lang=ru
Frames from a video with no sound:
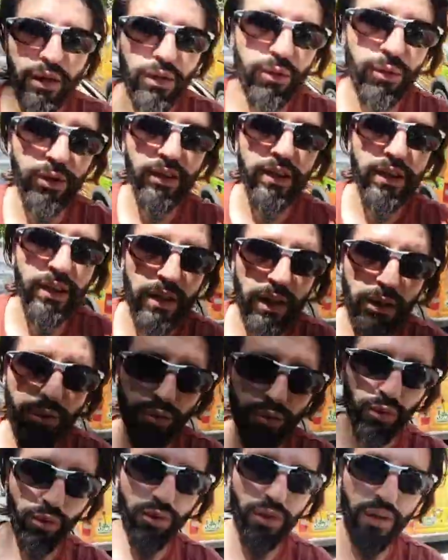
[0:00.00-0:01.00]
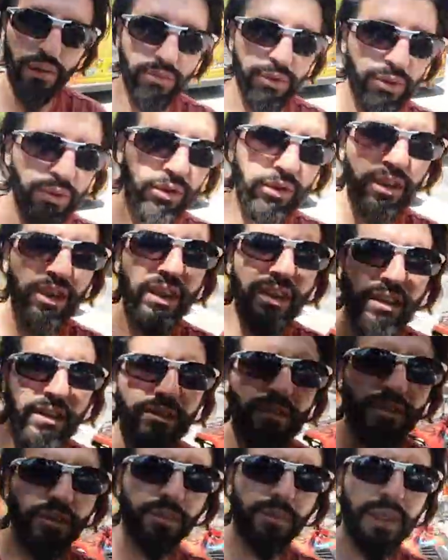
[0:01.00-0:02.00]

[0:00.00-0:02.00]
но не знал, что там внутри, вот